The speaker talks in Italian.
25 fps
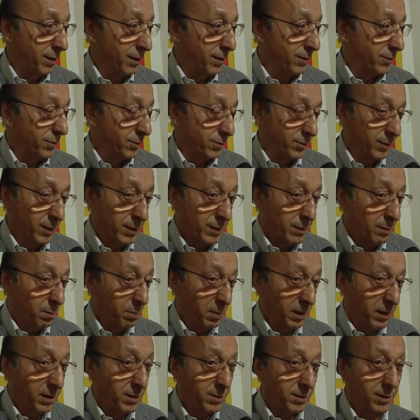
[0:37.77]
su questo
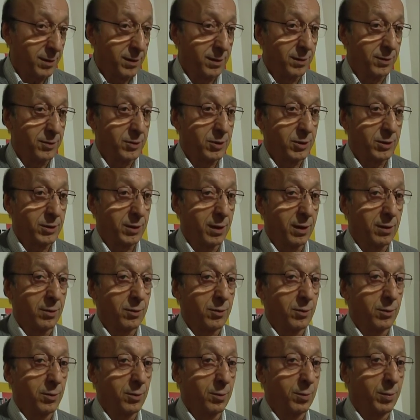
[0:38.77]
penso che non ci siano
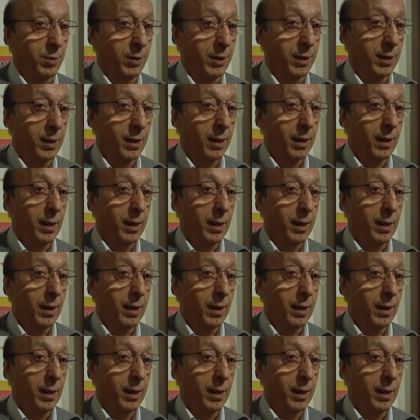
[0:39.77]
dubbi